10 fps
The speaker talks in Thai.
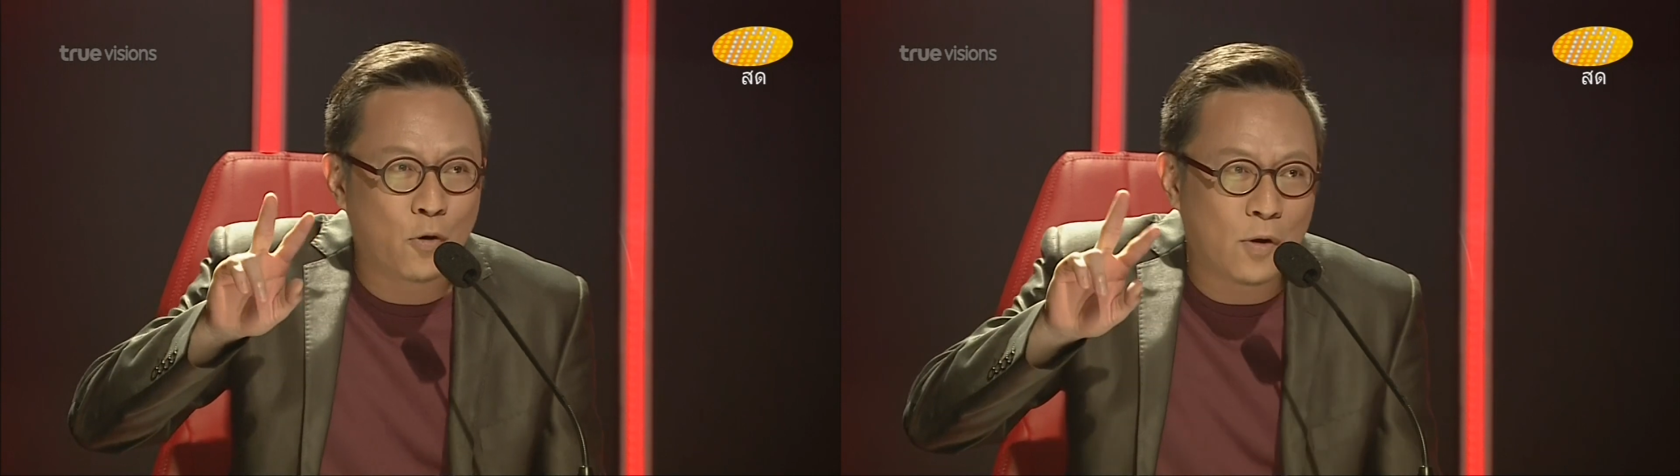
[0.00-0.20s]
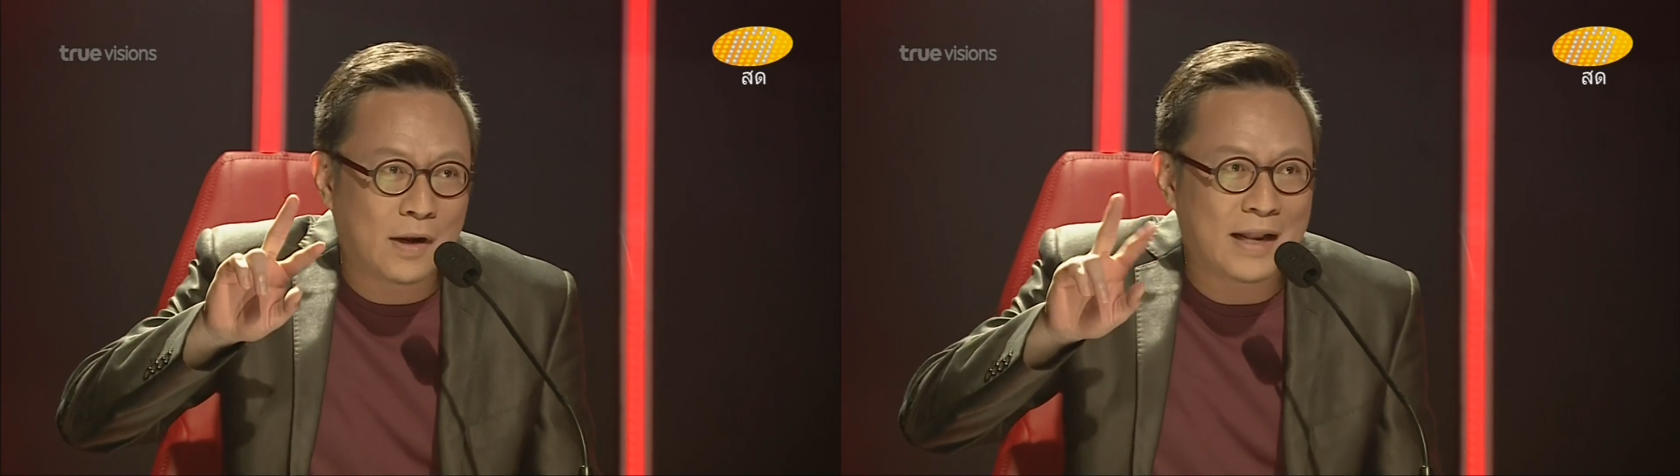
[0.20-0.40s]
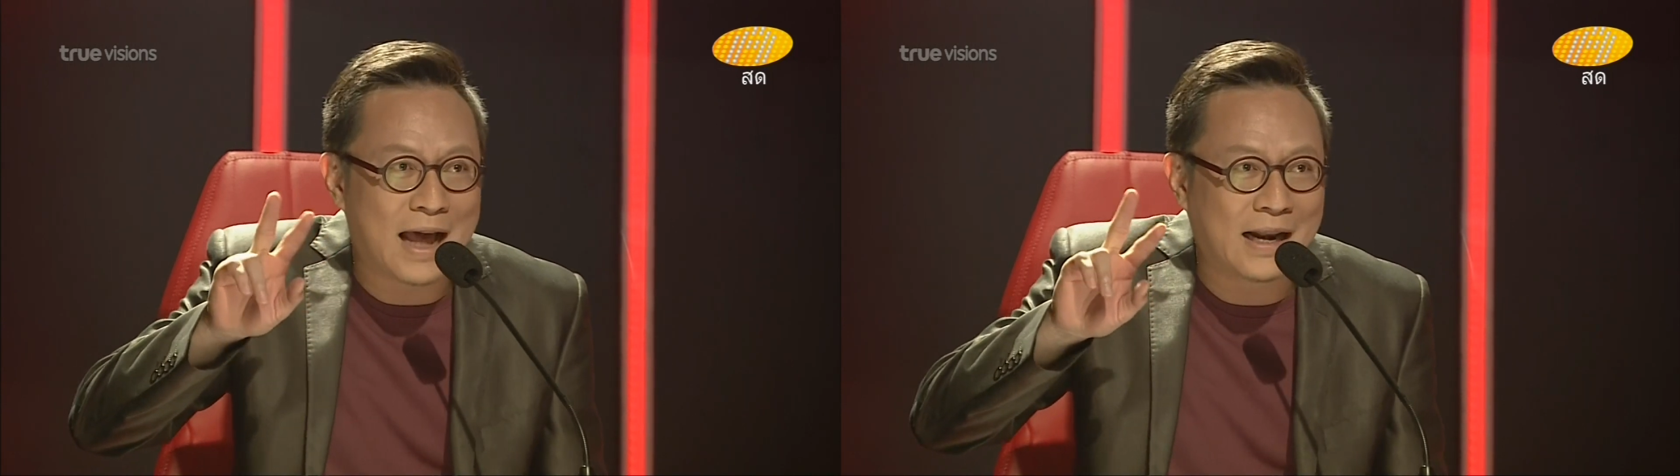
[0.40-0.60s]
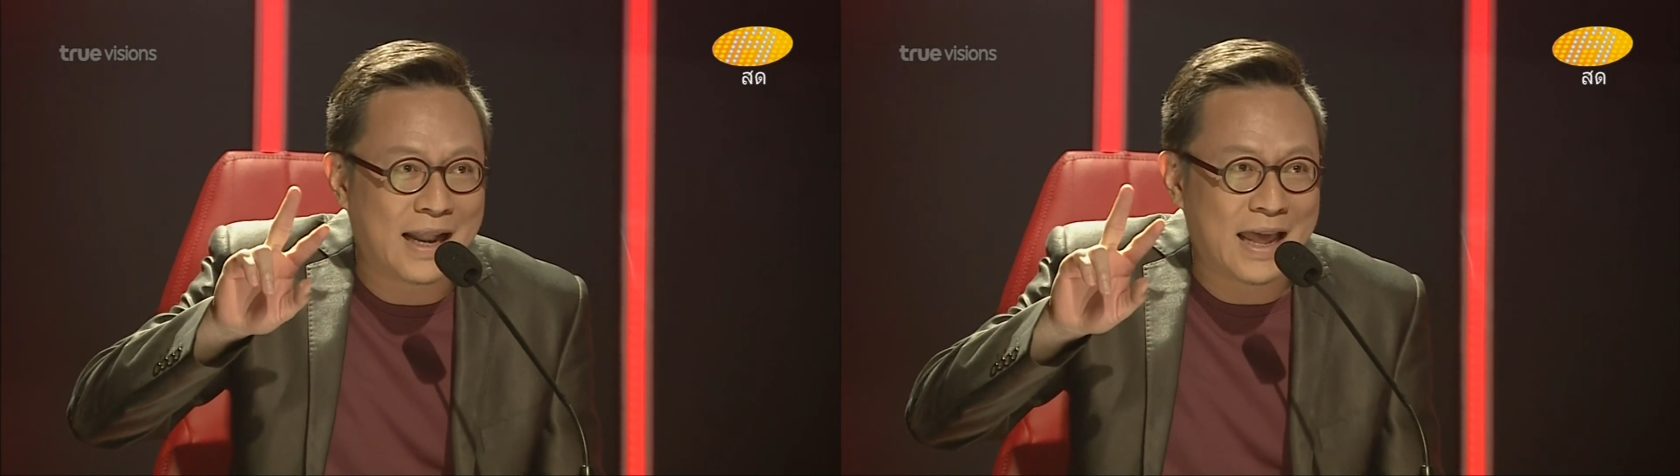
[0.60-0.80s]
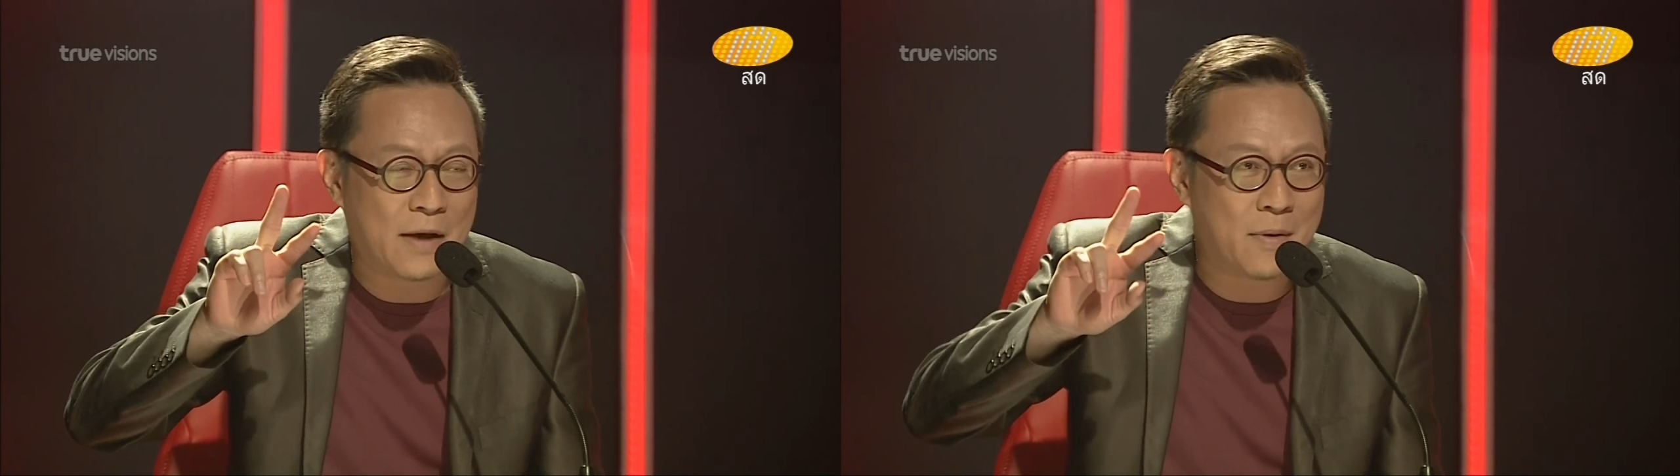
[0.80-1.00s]
ดูลัง
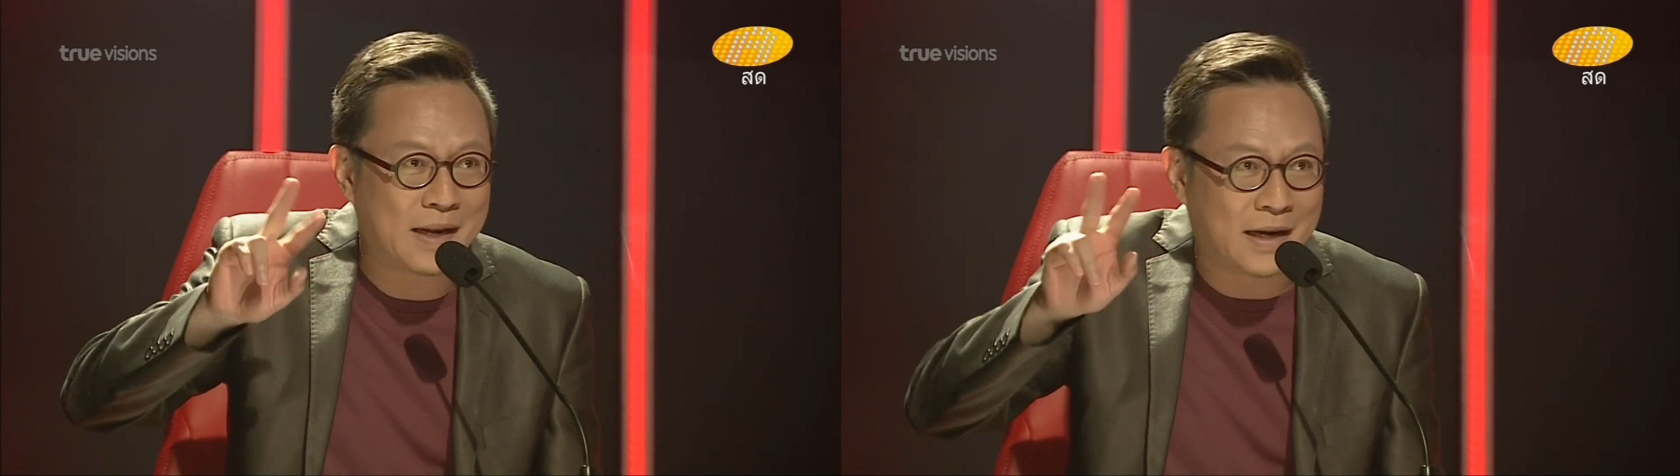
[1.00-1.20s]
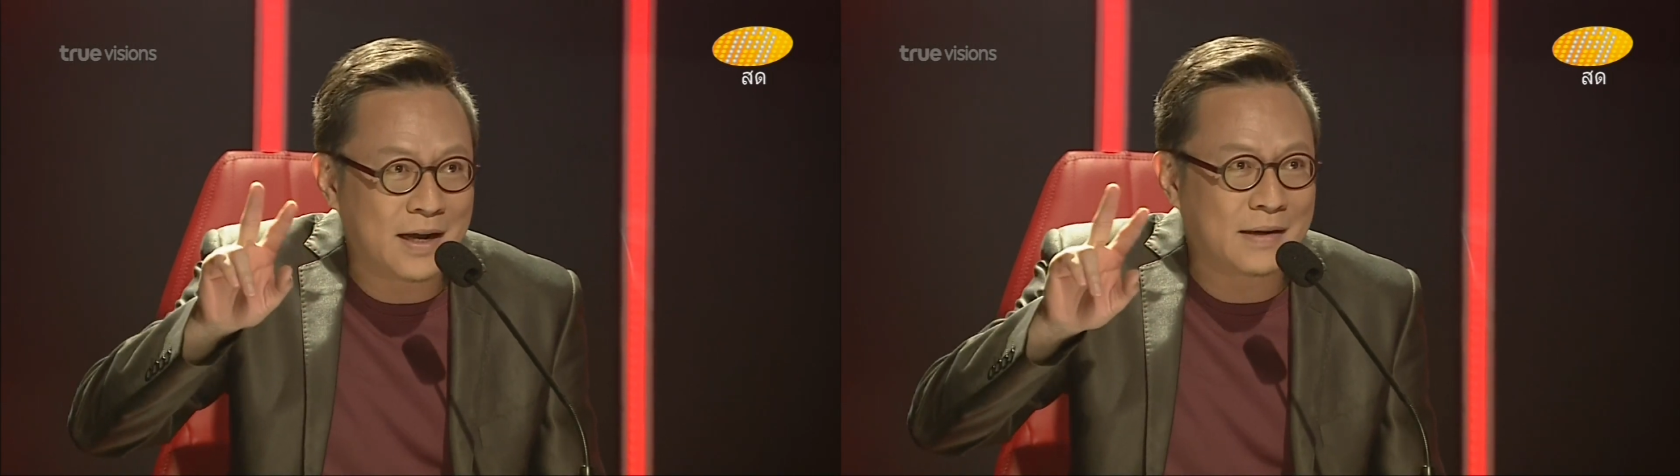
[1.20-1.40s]
เล ว่ามันครึ่ง